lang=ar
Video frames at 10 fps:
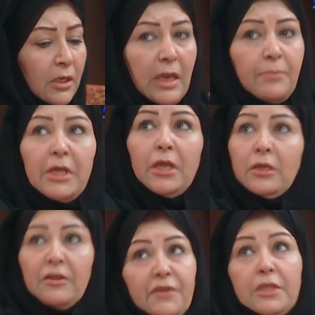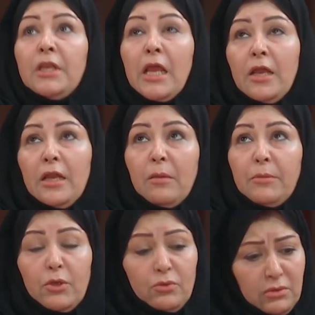ابني احنا في ايدينا ايه
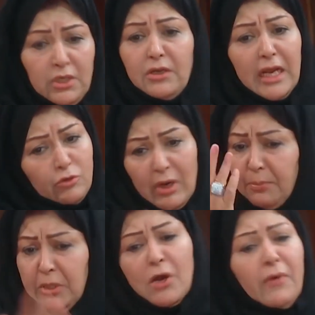نعمله اللي رايد ربنا هو اللي